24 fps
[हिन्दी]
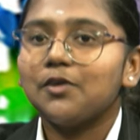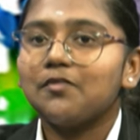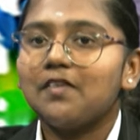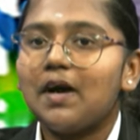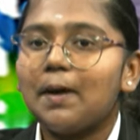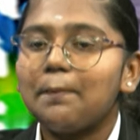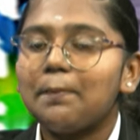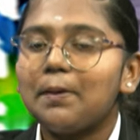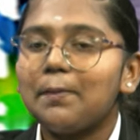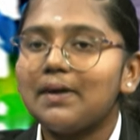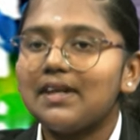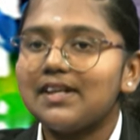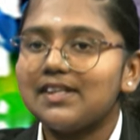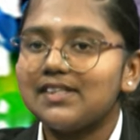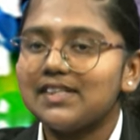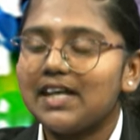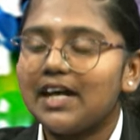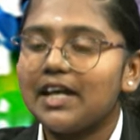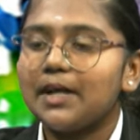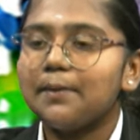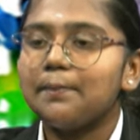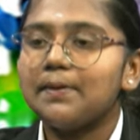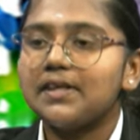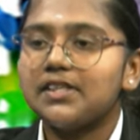वहाँ पे मैंने
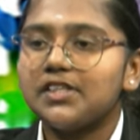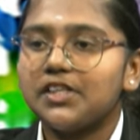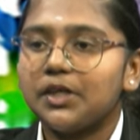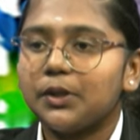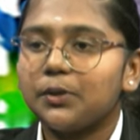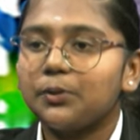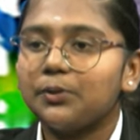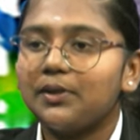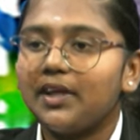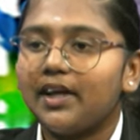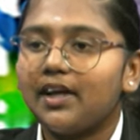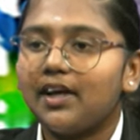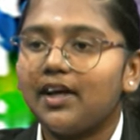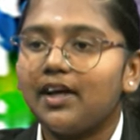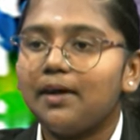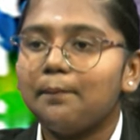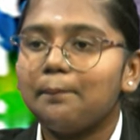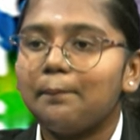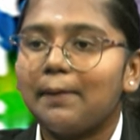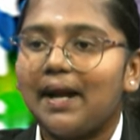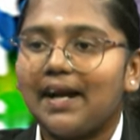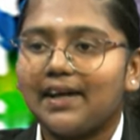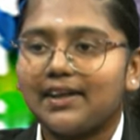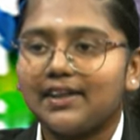सारे बच्चे को देखा
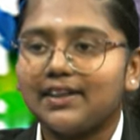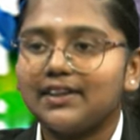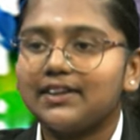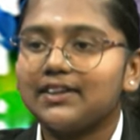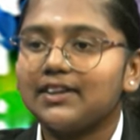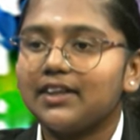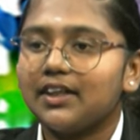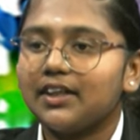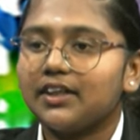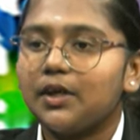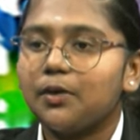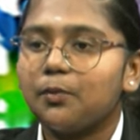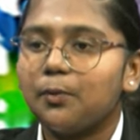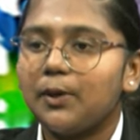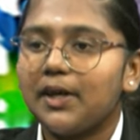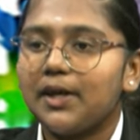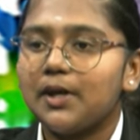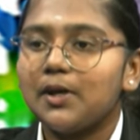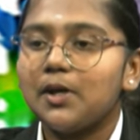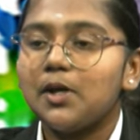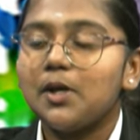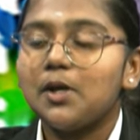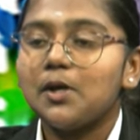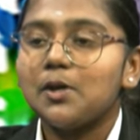प्रैक्टिस करते हुए
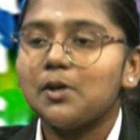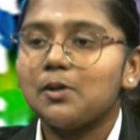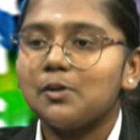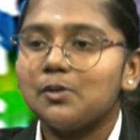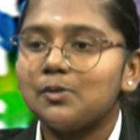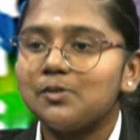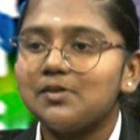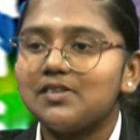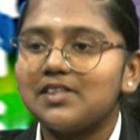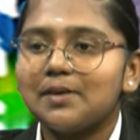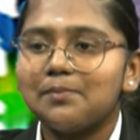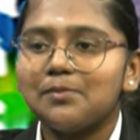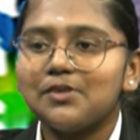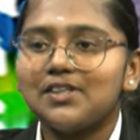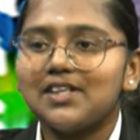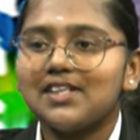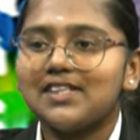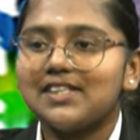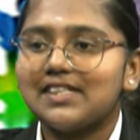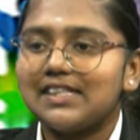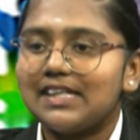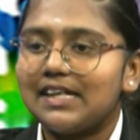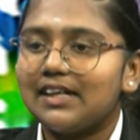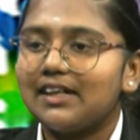हम्म। उनसे
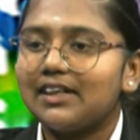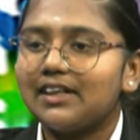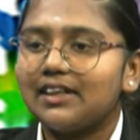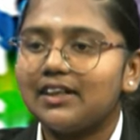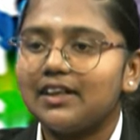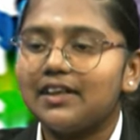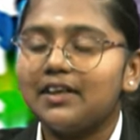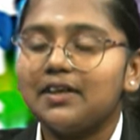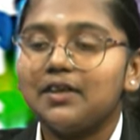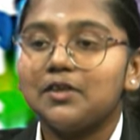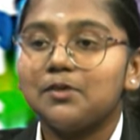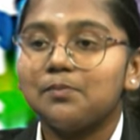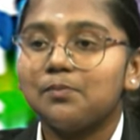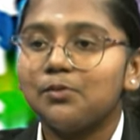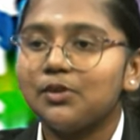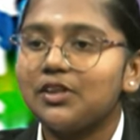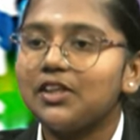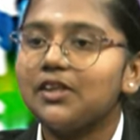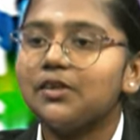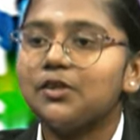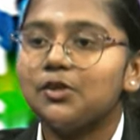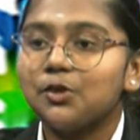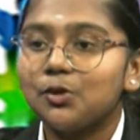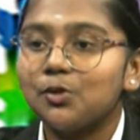मुझे सीख कर
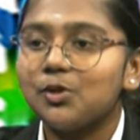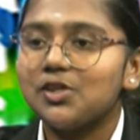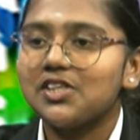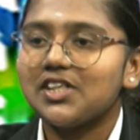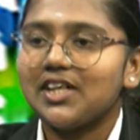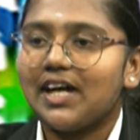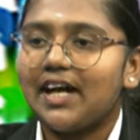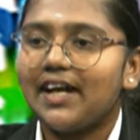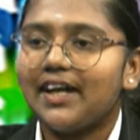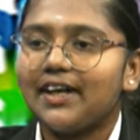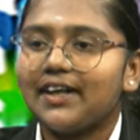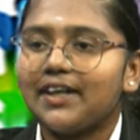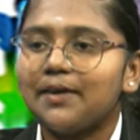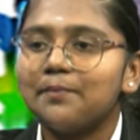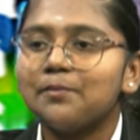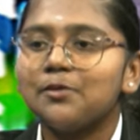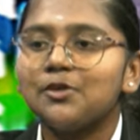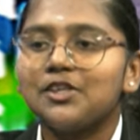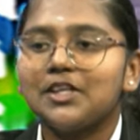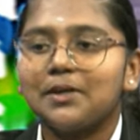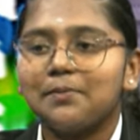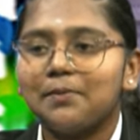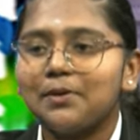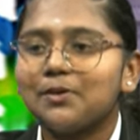मुझे जोश आया कि
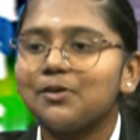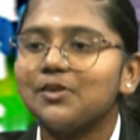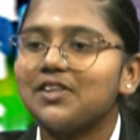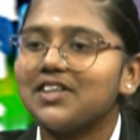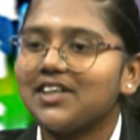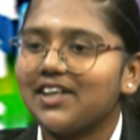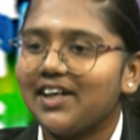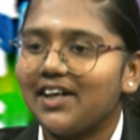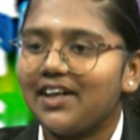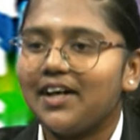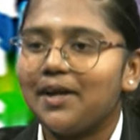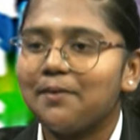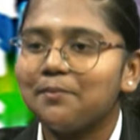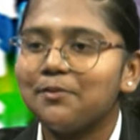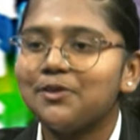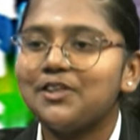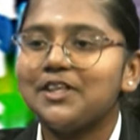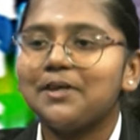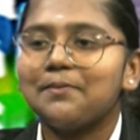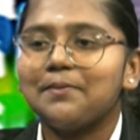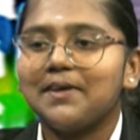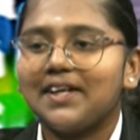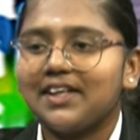मुझे भी कुछ करना है मुझे भी